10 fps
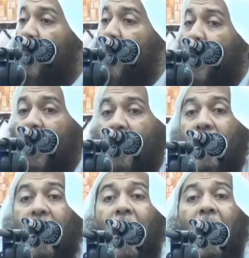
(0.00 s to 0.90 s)
في من
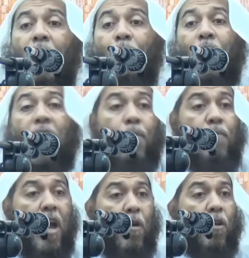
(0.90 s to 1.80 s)
يتكلم في
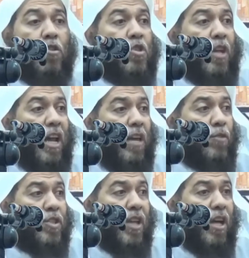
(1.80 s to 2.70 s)
الأنبياء والرسل
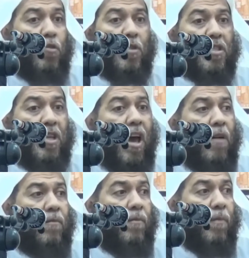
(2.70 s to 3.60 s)
عليهم الصلاة
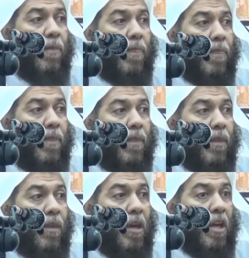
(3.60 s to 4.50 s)
والسلام
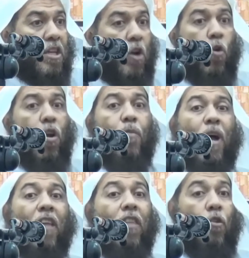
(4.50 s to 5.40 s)
يقول
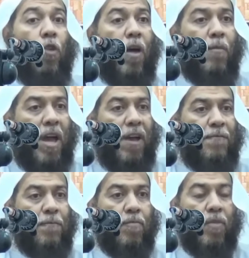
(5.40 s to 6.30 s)
بعض العلماء
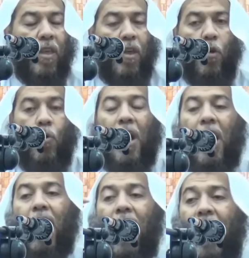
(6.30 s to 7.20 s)

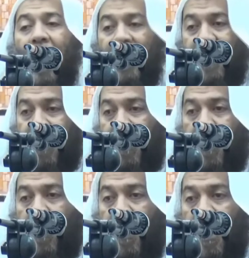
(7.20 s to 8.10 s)
والله
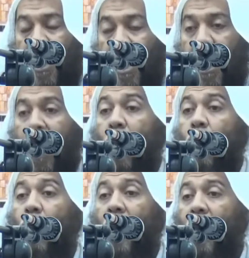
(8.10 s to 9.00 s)

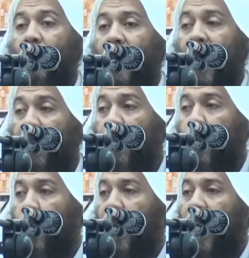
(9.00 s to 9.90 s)
لو لم
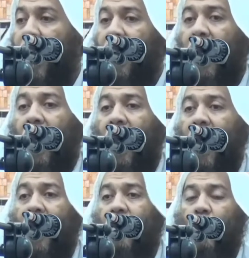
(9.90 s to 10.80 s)
يذكر لنا
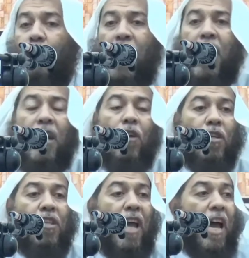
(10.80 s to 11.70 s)
الله سبحانه
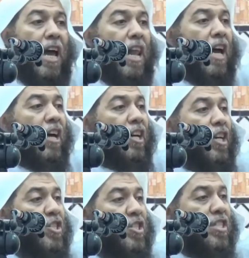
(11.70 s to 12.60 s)
وتعالى
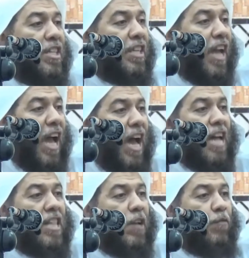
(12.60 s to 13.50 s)
قصة
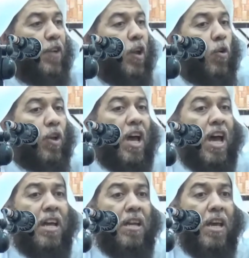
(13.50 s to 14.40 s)
آدم في
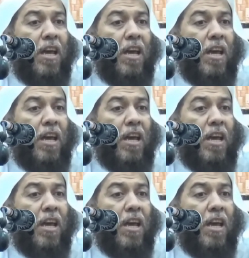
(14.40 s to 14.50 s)
القرآن